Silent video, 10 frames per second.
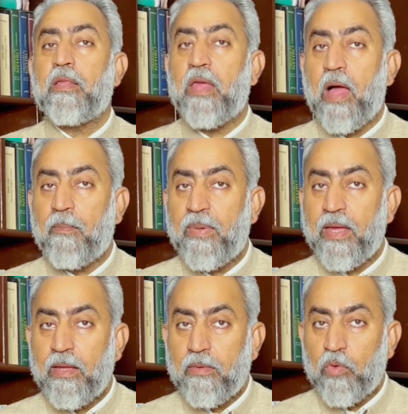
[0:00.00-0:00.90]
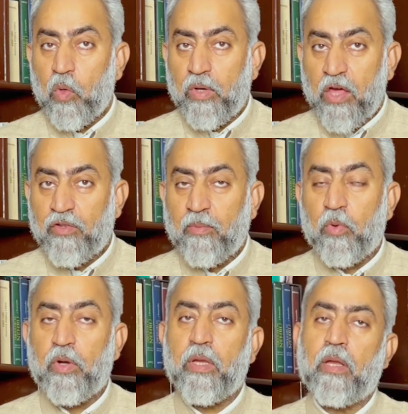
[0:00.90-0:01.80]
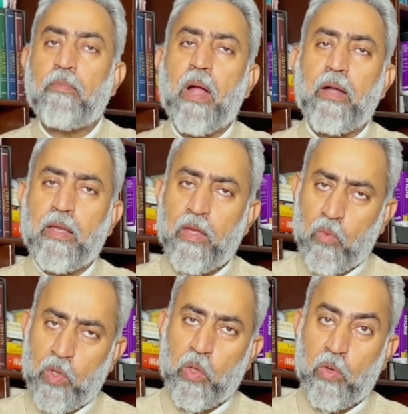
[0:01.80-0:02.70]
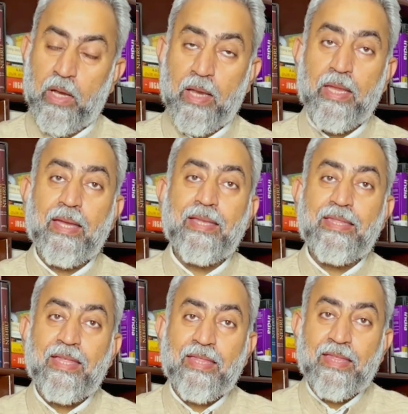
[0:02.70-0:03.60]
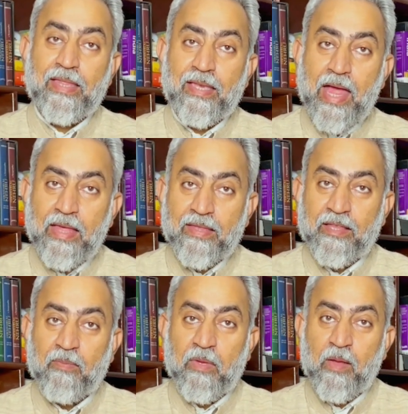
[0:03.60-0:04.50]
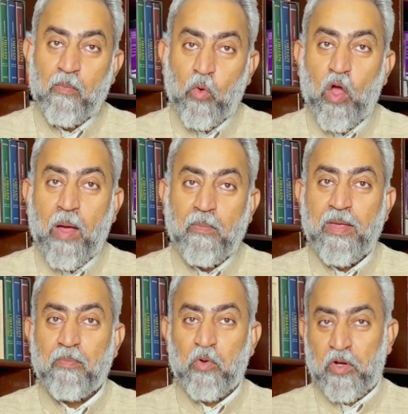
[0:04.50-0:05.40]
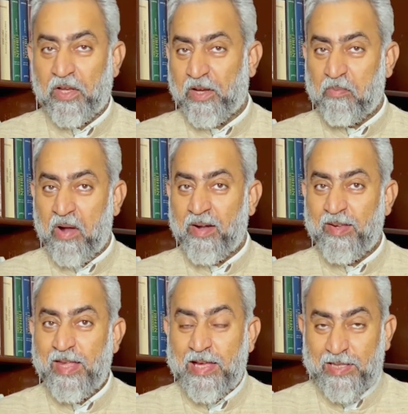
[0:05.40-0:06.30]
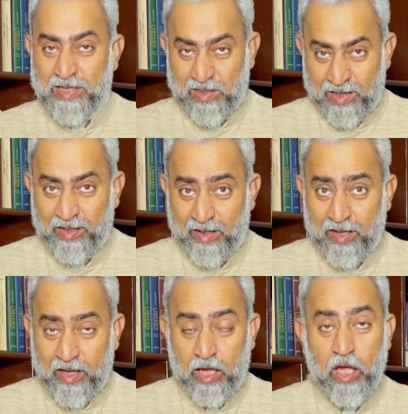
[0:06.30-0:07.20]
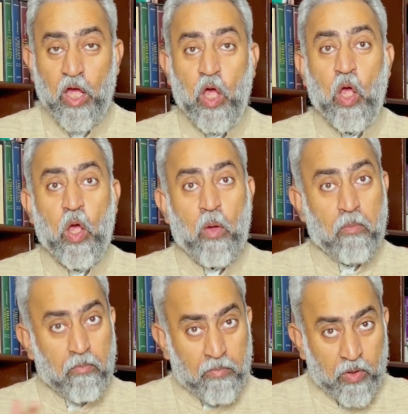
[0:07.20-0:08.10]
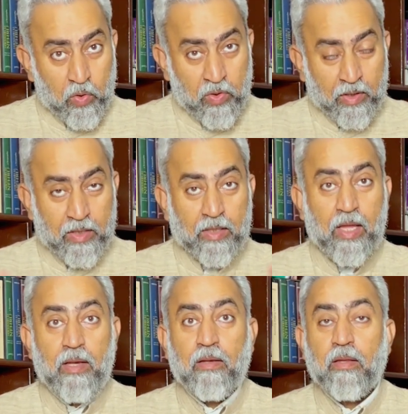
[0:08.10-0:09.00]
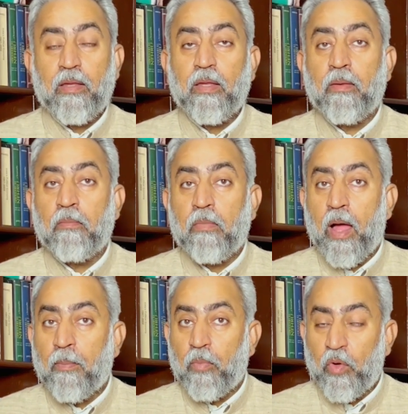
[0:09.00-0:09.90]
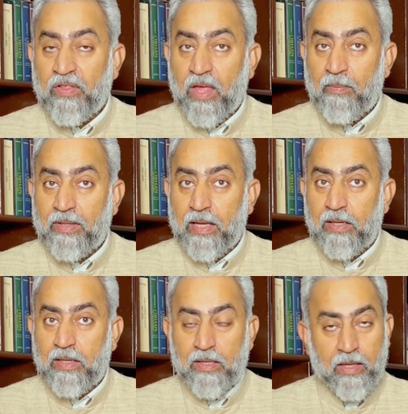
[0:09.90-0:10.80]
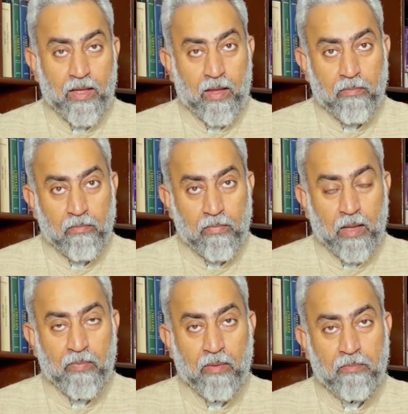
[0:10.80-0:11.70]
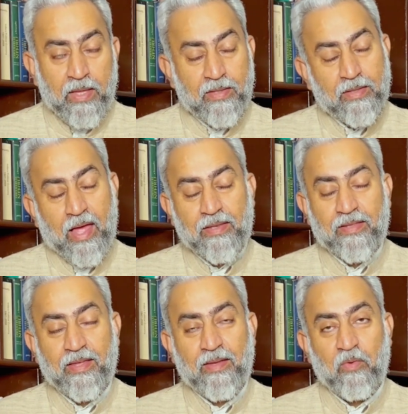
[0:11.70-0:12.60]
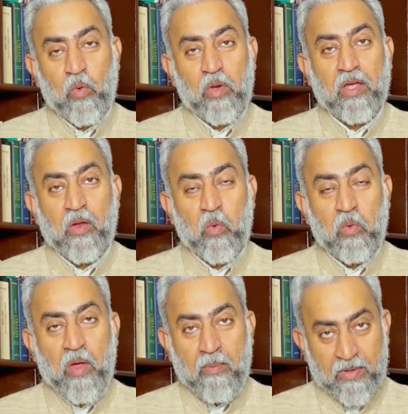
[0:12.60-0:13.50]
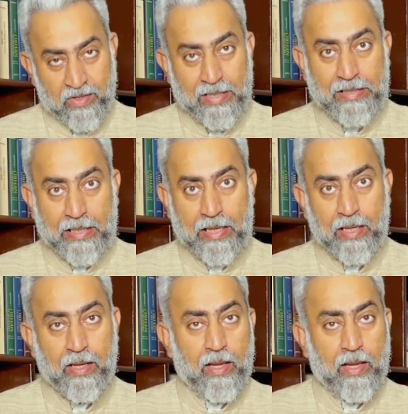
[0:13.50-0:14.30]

यहाँ पे जो नेशनल पॉलिटिकल पार्टी है उन्हें कोई रहा लेकिन जिस रियासत में मुकामी पॉलिटिकल पार्टी एग्जिस्ट करती है बिजू जनता दल आप उड़ीसा में देख लीजिएगा लगभग 20 साल से उन्हीं का रूल वहाँ पे चल रहा है